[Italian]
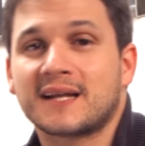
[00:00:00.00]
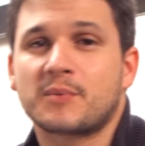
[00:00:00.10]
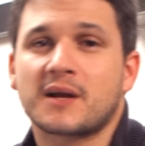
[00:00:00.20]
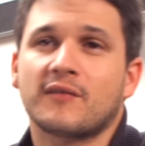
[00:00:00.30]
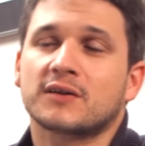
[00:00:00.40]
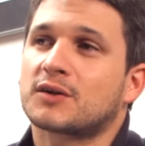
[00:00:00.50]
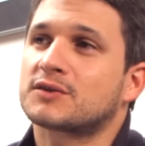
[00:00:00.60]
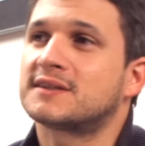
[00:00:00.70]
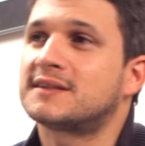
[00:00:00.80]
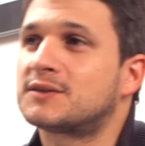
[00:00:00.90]
la prima volta l'ho
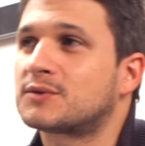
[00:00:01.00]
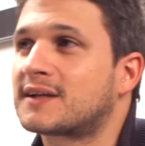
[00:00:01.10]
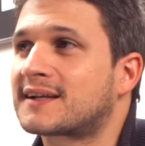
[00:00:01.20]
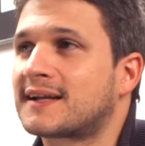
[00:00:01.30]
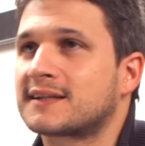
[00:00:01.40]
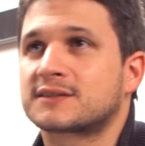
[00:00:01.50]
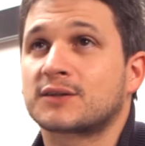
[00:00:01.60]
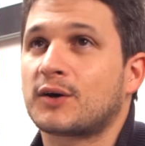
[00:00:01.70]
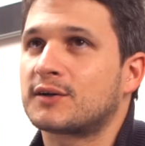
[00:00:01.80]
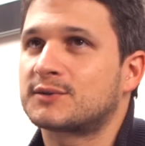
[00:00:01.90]
sentito dire dal
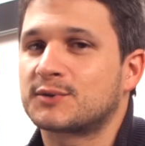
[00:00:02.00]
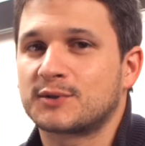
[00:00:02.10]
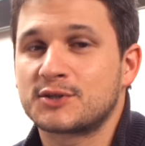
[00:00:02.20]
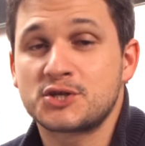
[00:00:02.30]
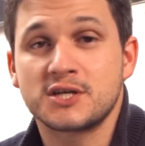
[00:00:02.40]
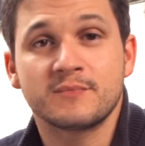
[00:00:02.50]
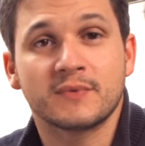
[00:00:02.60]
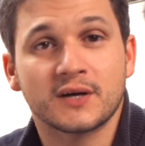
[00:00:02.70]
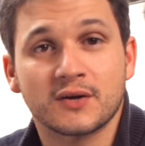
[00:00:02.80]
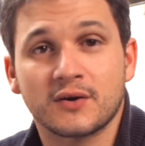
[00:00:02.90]
solito
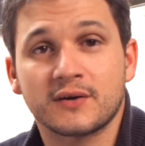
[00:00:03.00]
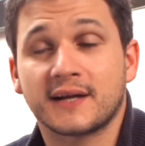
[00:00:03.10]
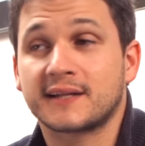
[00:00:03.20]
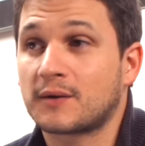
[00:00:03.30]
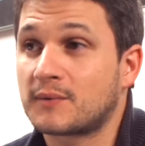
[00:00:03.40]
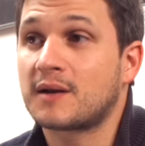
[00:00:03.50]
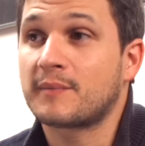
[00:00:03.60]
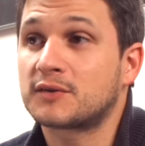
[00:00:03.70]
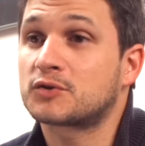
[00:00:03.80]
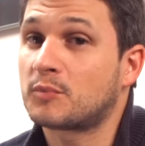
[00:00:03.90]
Jim Ron ed è un
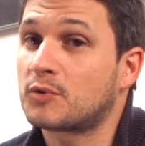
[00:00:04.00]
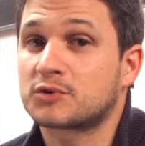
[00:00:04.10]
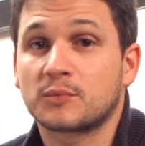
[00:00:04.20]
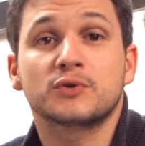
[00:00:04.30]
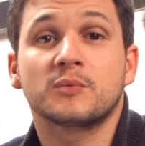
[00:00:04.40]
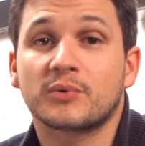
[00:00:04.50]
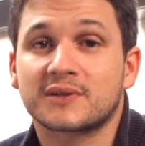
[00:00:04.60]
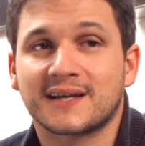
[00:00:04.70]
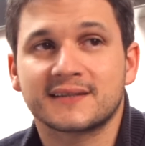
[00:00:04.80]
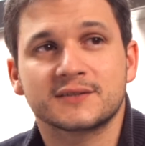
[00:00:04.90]
elemento molto molto
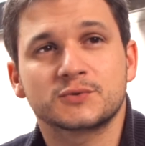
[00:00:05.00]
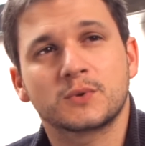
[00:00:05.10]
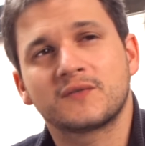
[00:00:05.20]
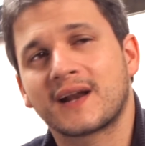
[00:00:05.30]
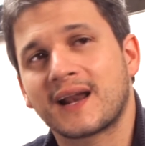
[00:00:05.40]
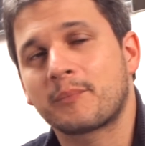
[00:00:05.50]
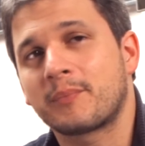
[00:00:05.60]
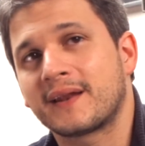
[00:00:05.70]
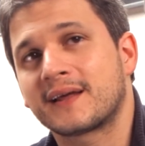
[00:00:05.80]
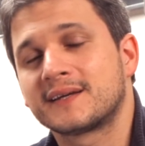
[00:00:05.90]
importante su cui vale la
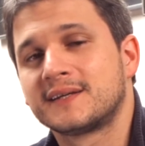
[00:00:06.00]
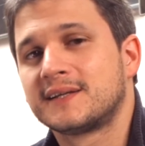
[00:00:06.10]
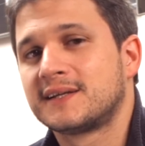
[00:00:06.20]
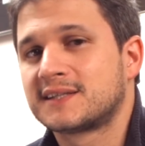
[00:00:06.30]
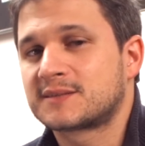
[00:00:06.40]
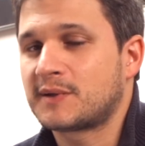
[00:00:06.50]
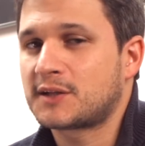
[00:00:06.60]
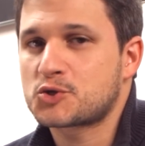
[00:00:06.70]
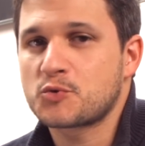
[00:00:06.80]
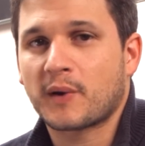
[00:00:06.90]
pena
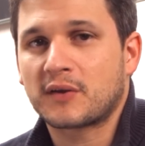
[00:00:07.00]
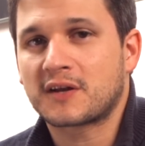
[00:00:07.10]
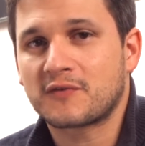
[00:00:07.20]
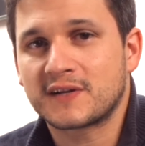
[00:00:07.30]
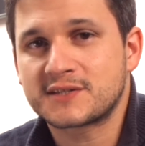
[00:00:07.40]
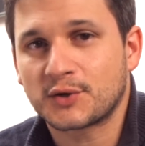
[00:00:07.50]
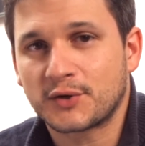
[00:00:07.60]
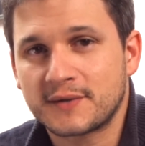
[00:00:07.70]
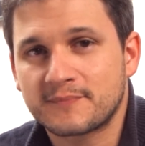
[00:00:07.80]
spenderci un paio di riflessioni.